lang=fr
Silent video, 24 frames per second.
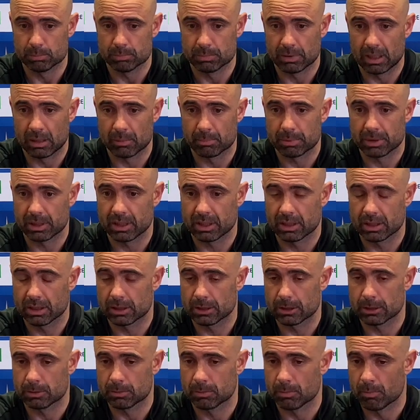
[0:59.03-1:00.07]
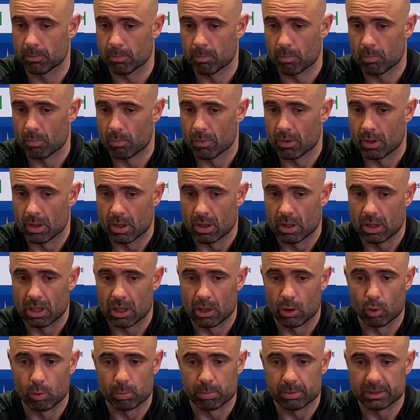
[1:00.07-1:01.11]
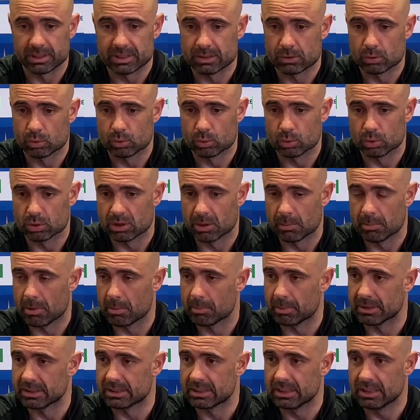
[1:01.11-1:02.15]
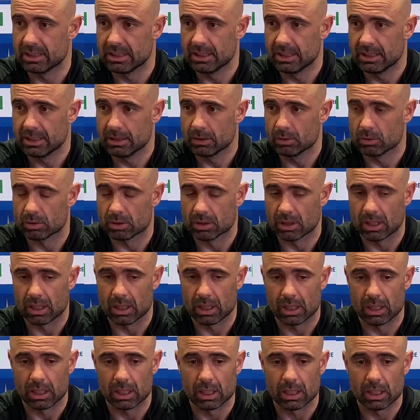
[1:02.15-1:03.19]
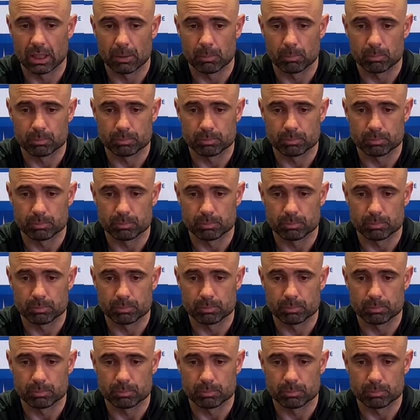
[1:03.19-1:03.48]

après, la reprise, tout s'est bien passé. On a,